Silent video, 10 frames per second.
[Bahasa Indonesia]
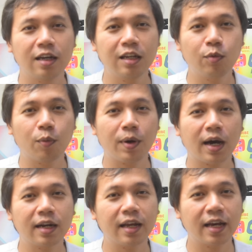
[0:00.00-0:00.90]
Ini
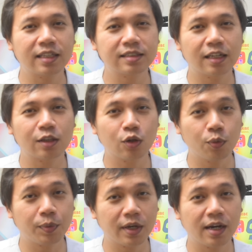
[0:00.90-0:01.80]
merupakan headset
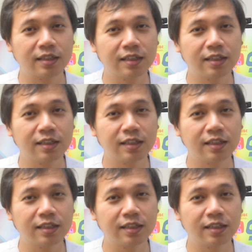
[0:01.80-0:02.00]
loop ya,